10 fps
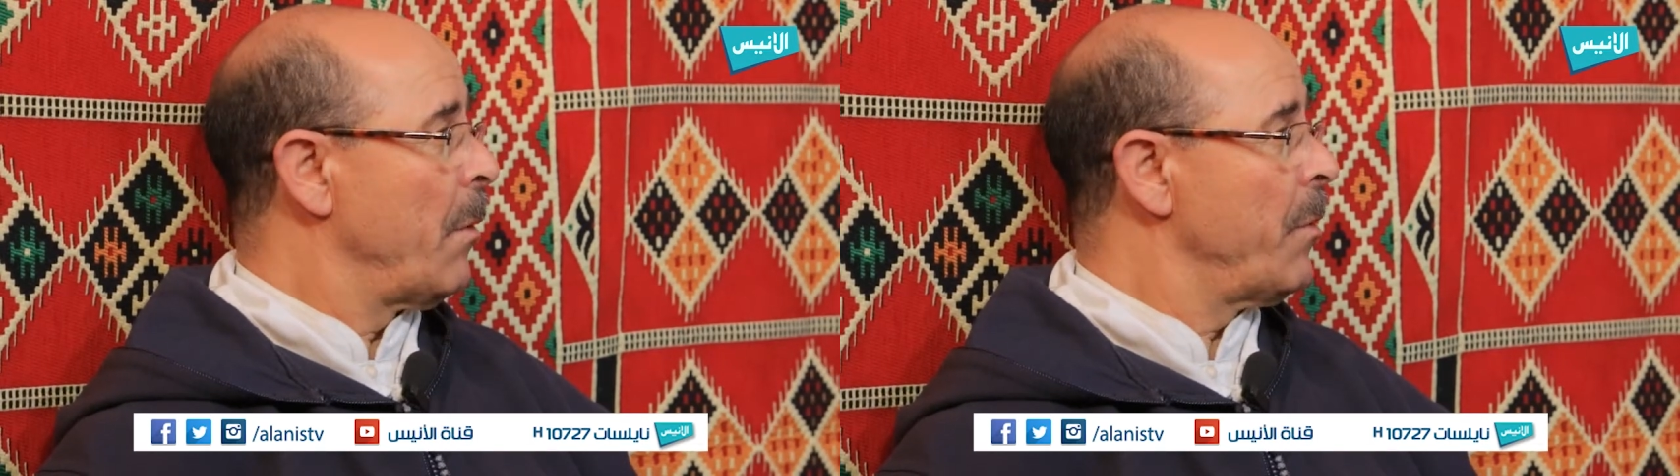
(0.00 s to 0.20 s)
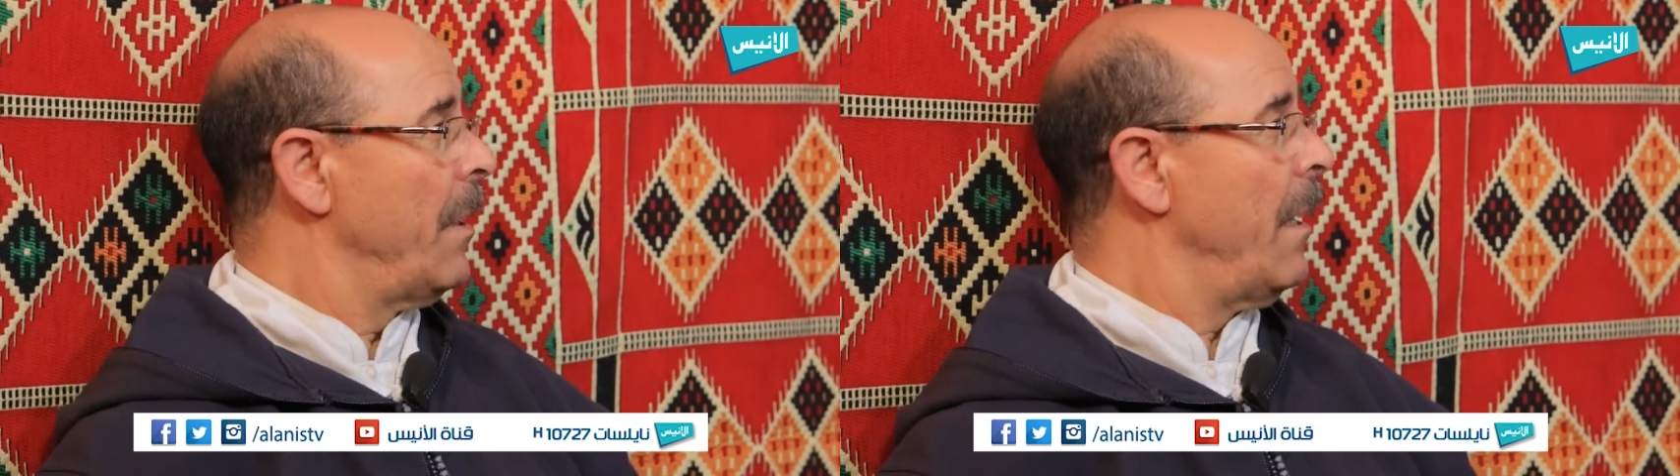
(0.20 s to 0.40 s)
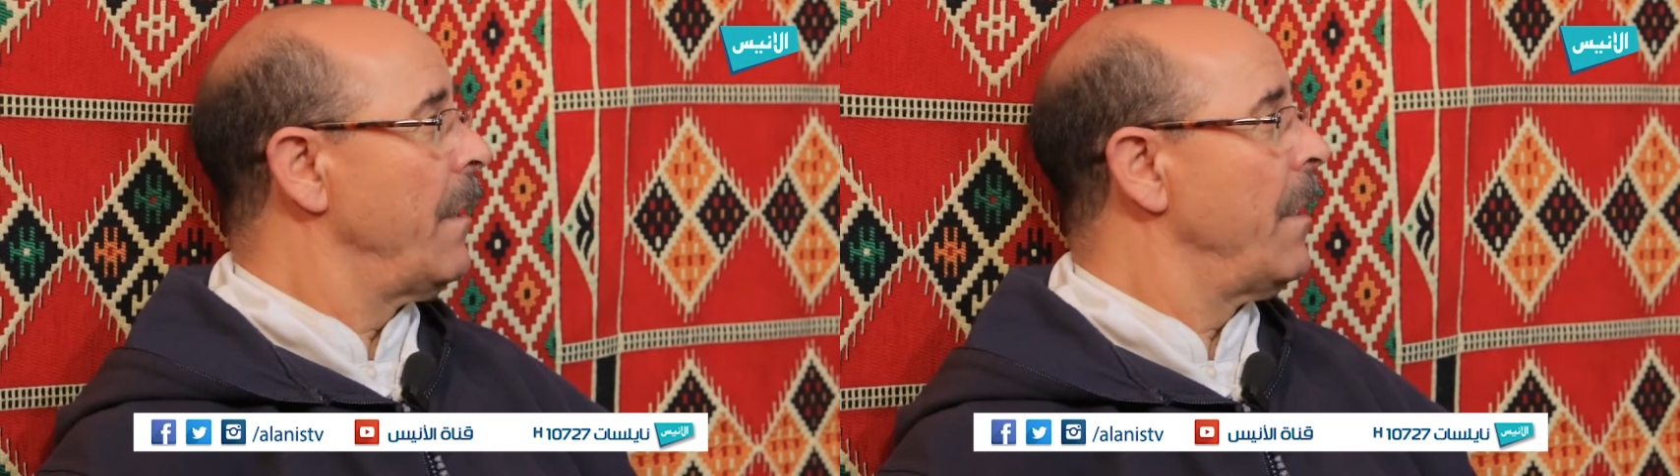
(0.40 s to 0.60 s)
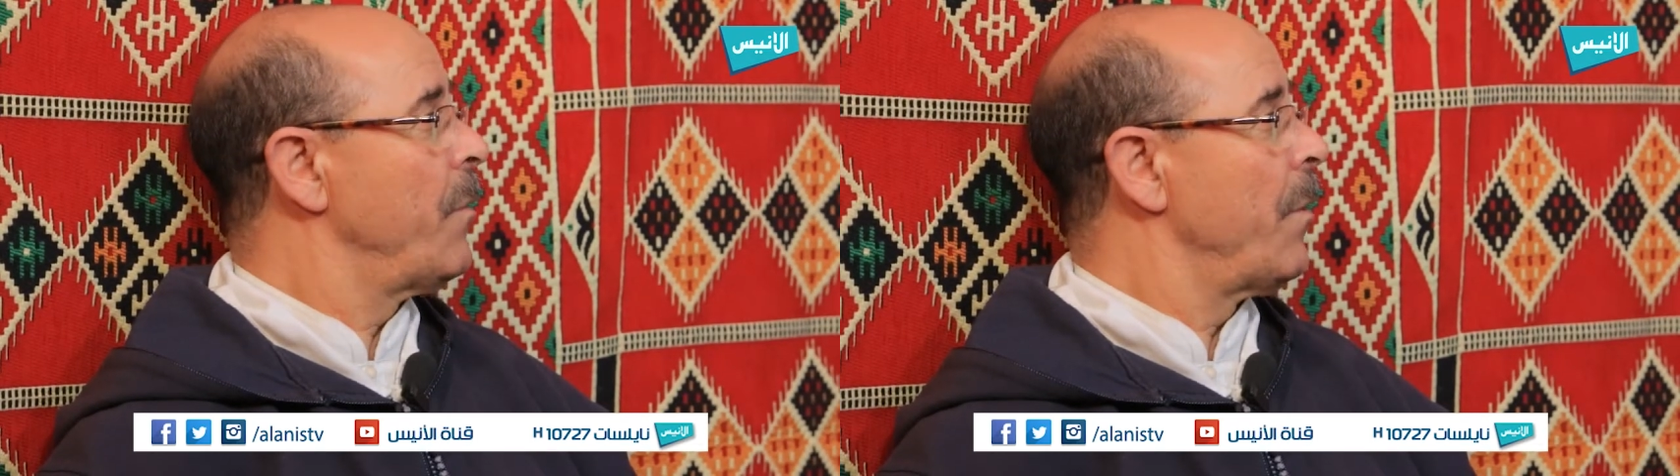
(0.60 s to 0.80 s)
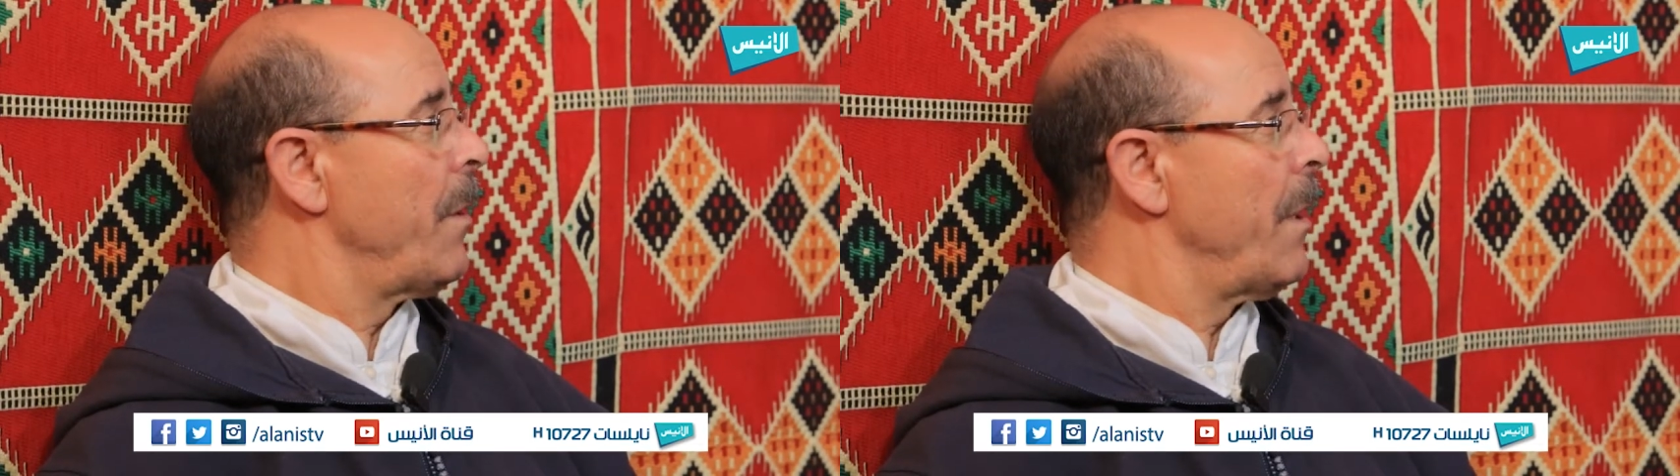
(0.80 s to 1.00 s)
غسل
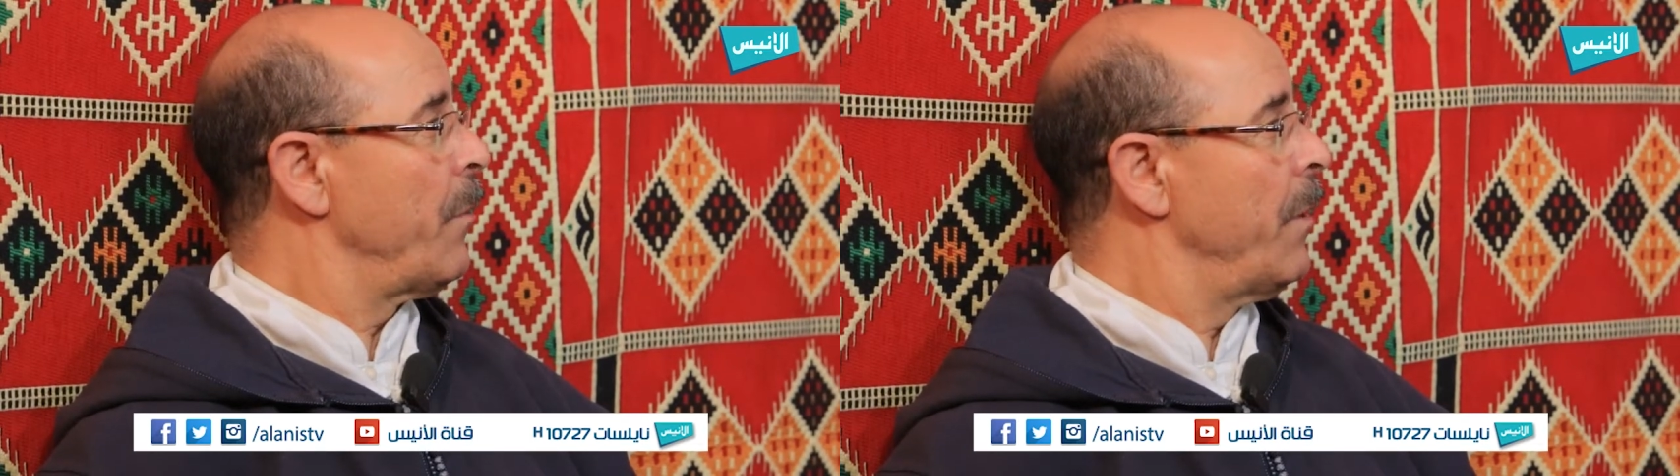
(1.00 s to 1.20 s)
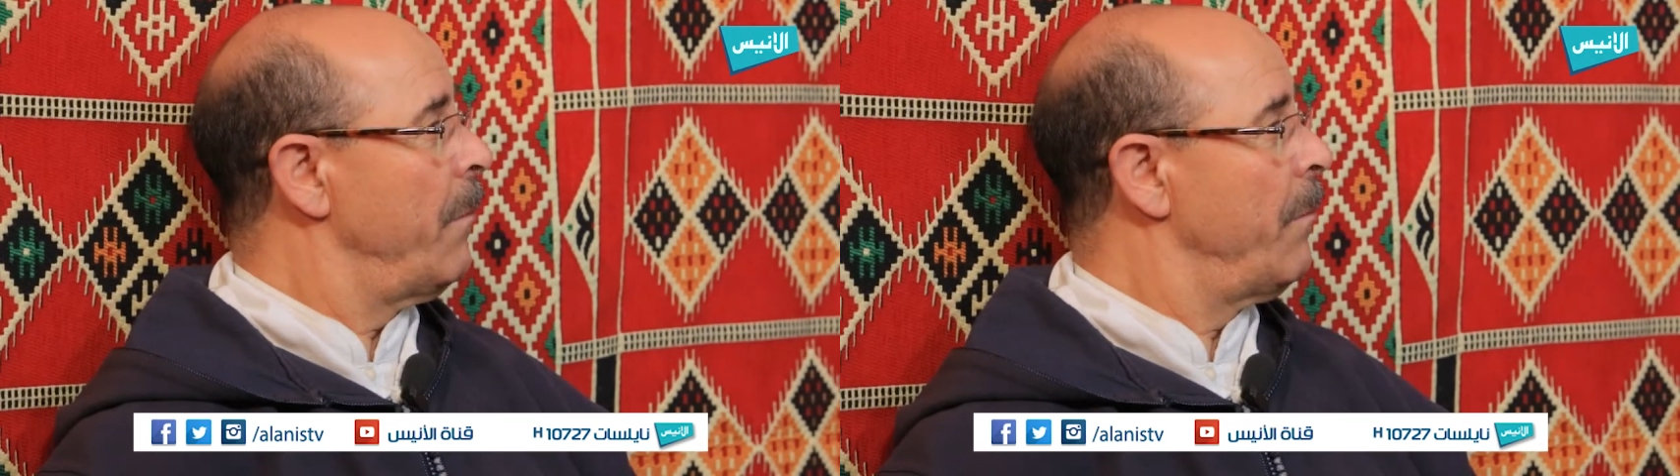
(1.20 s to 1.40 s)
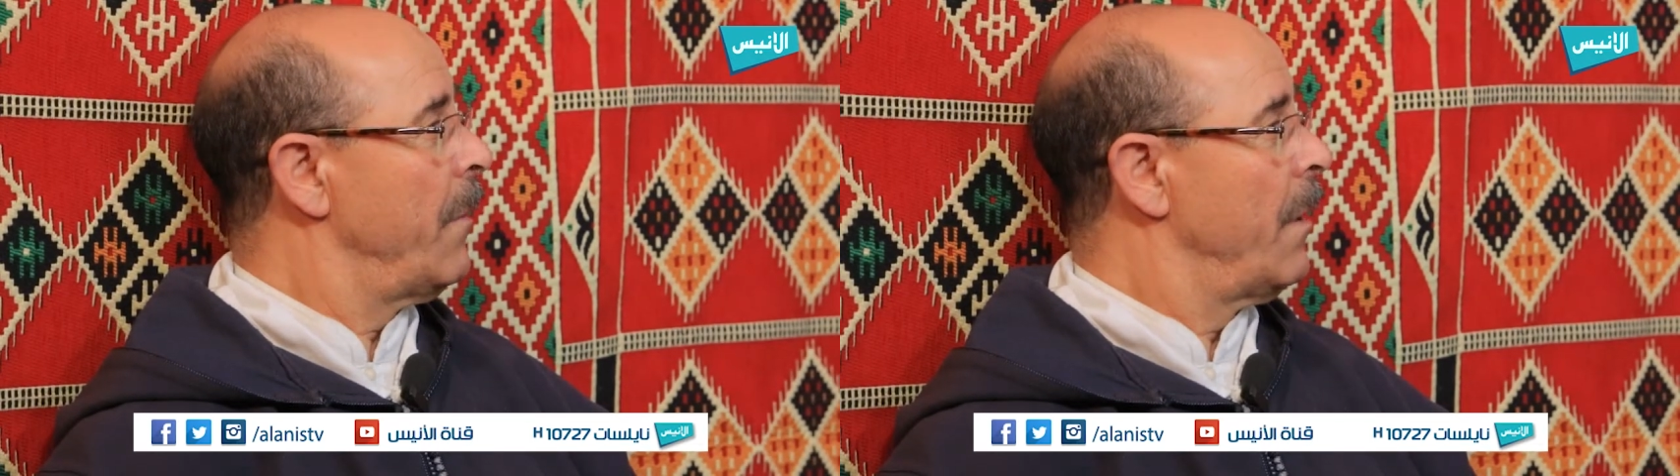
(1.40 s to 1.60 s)
الاندلس الرطيب